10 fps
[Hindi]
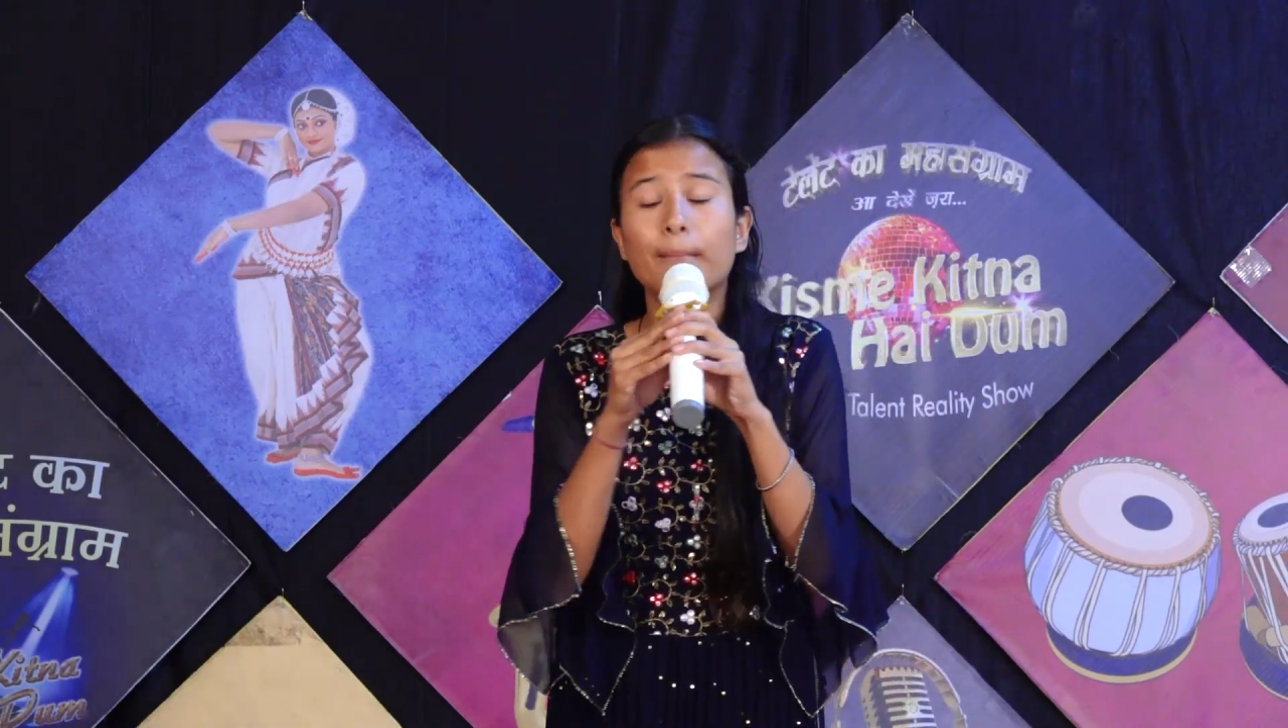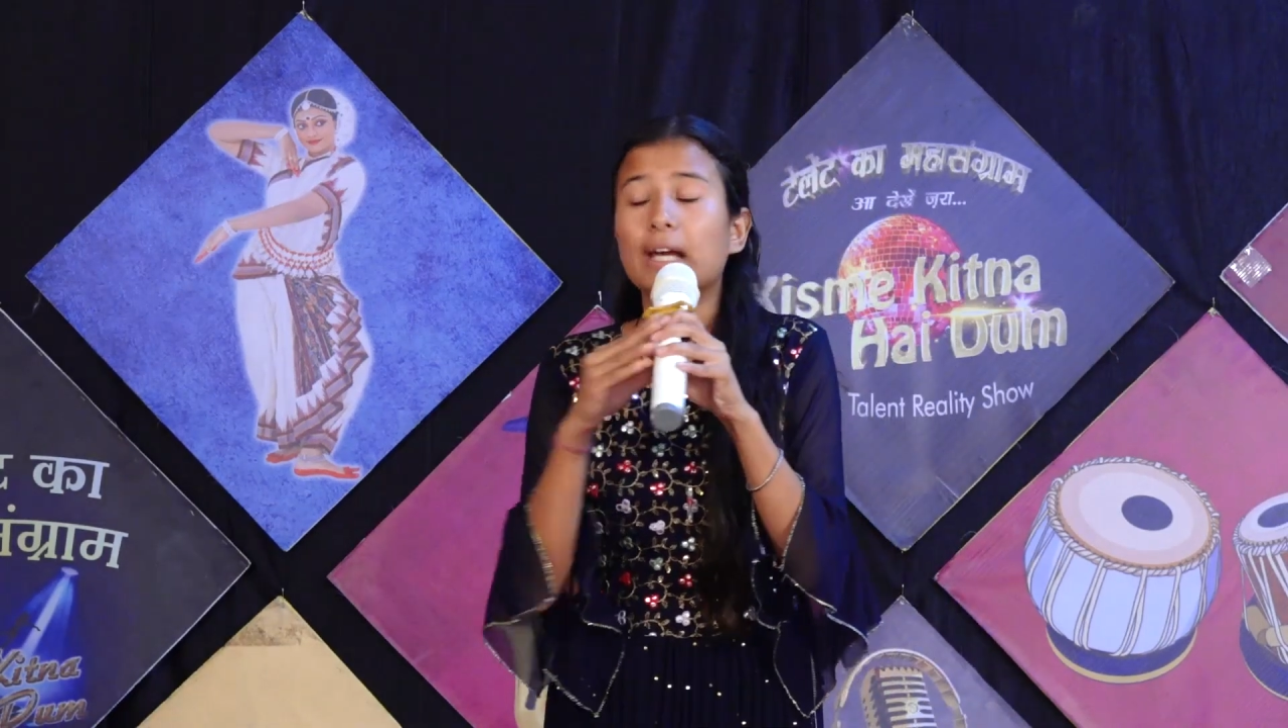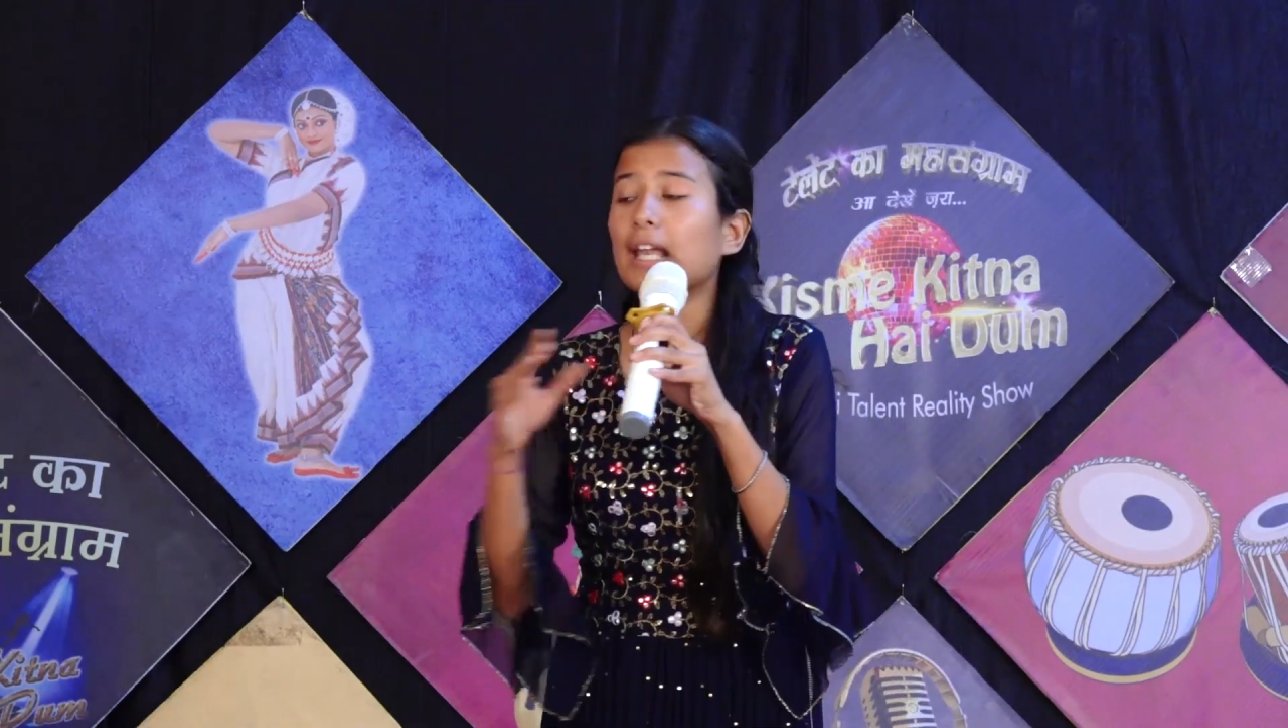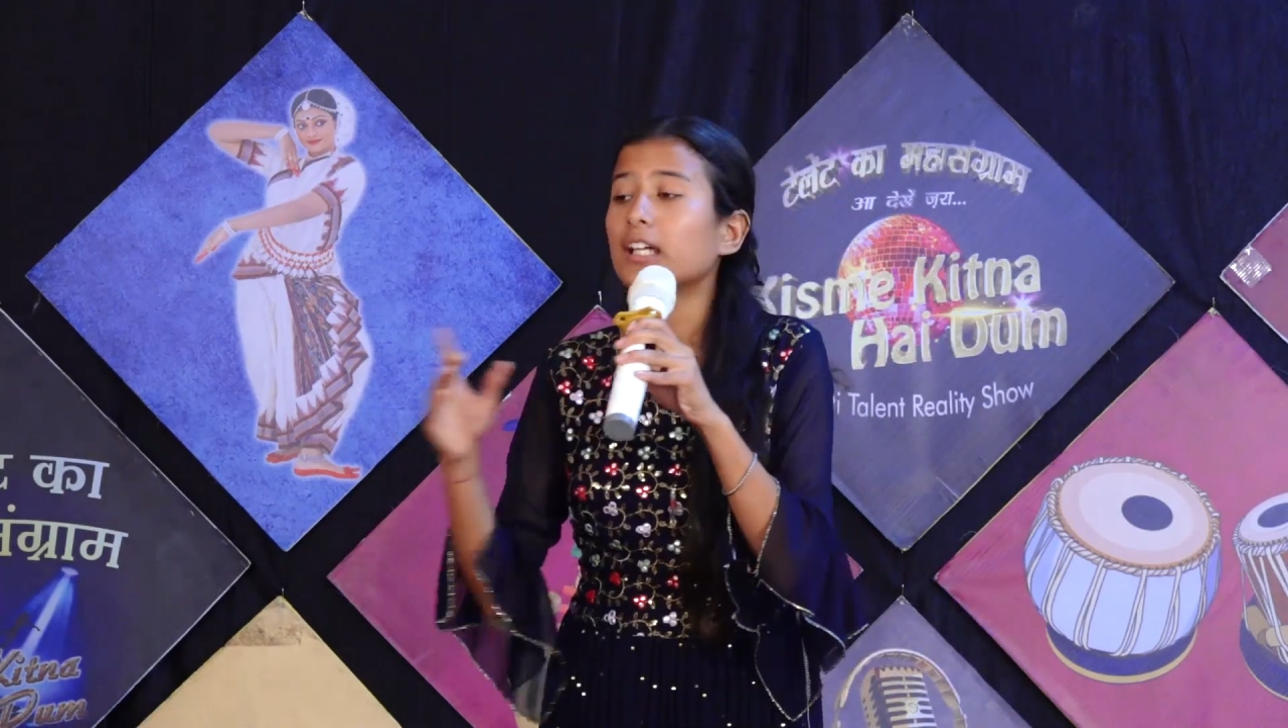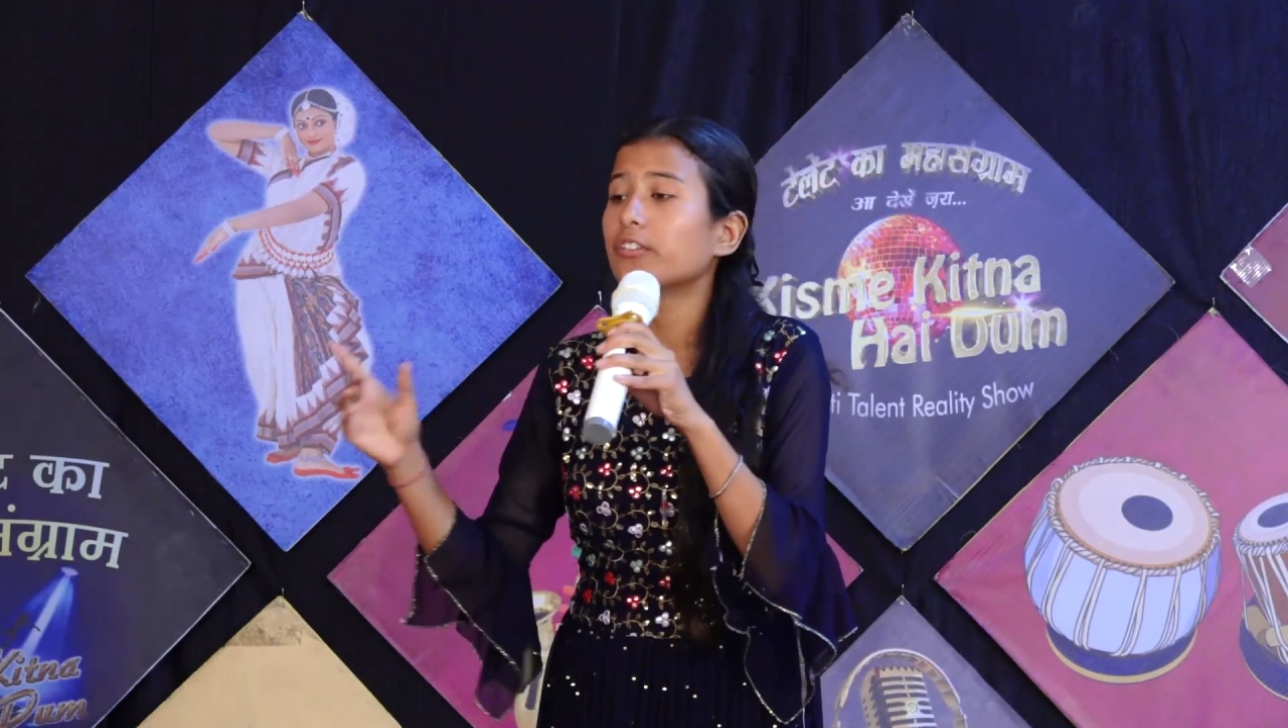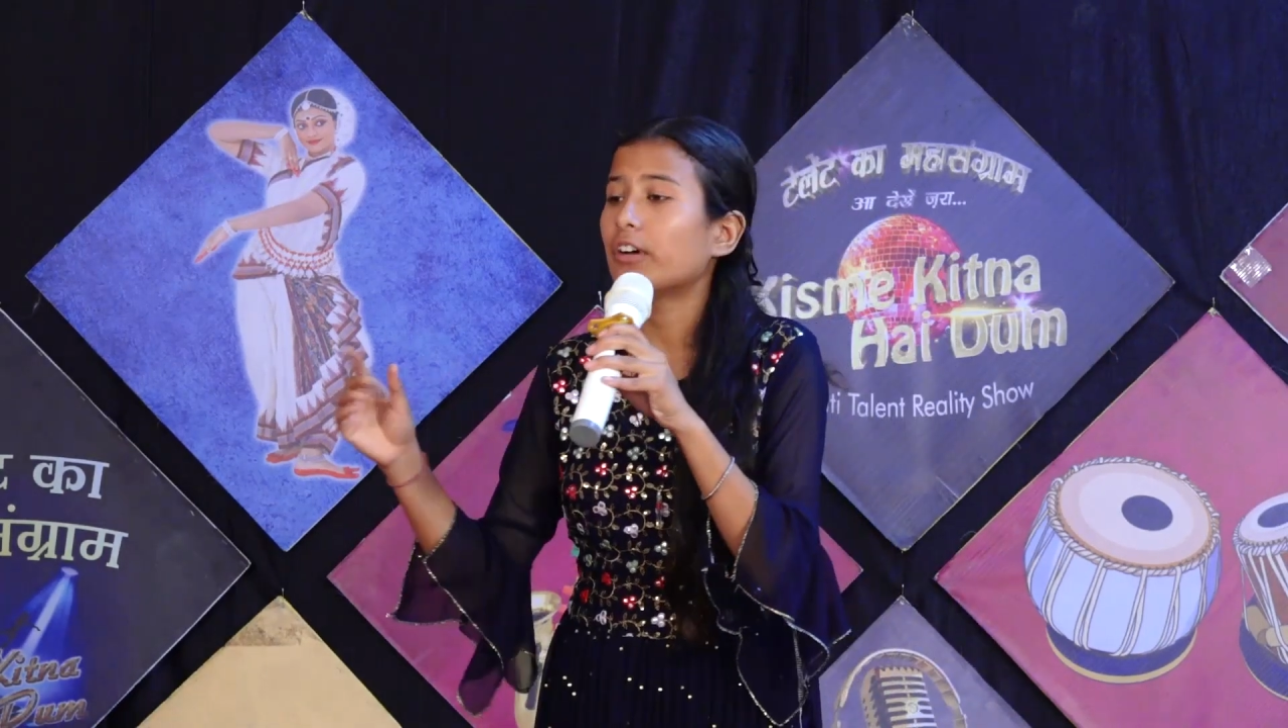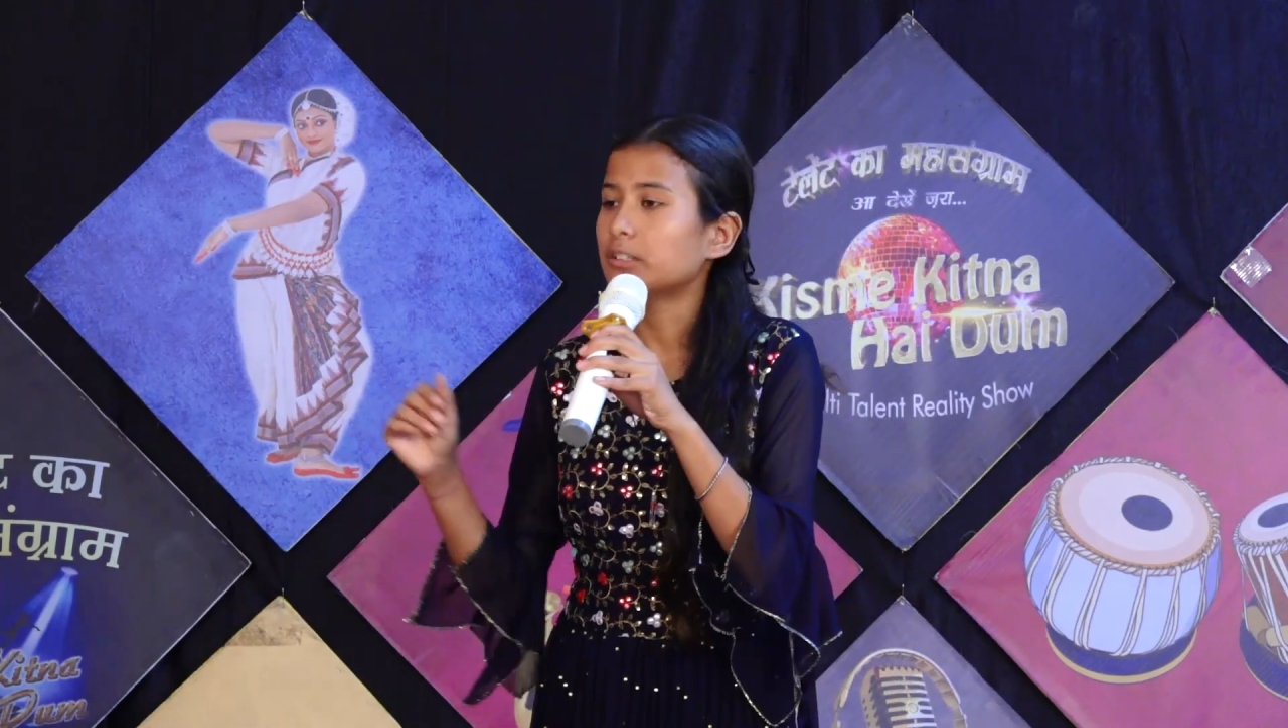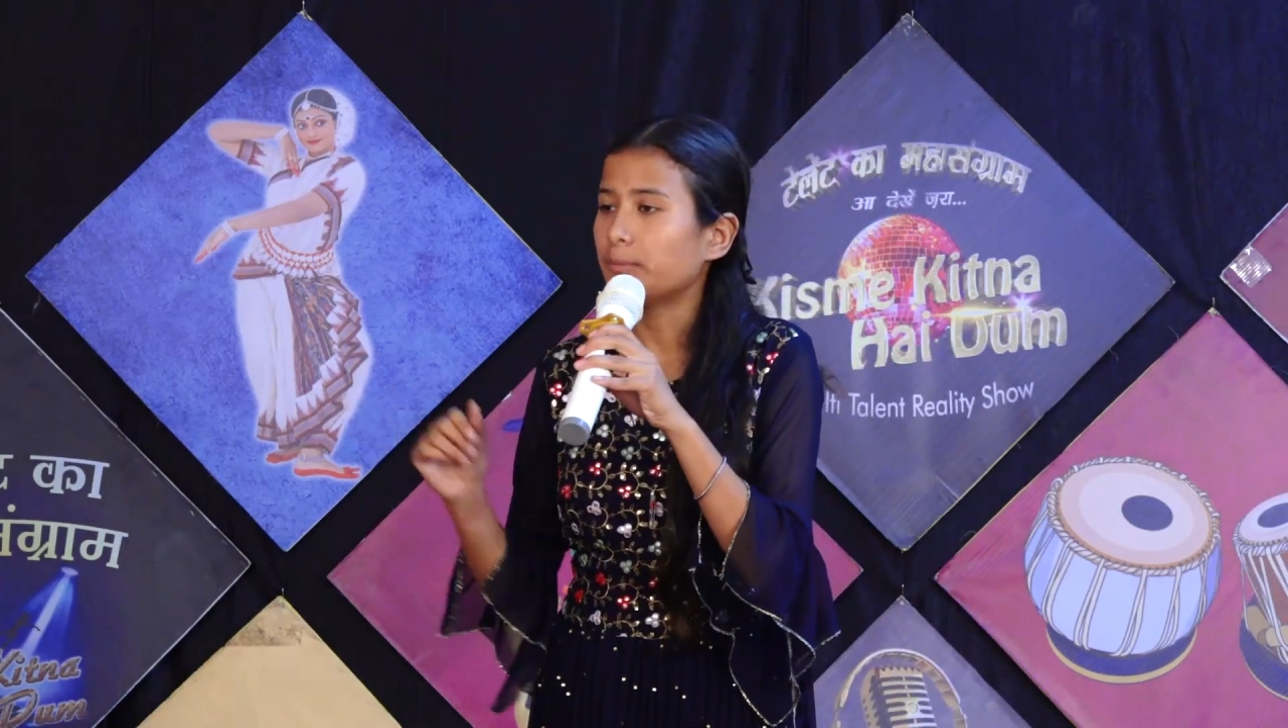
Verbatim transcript: महिला दिवस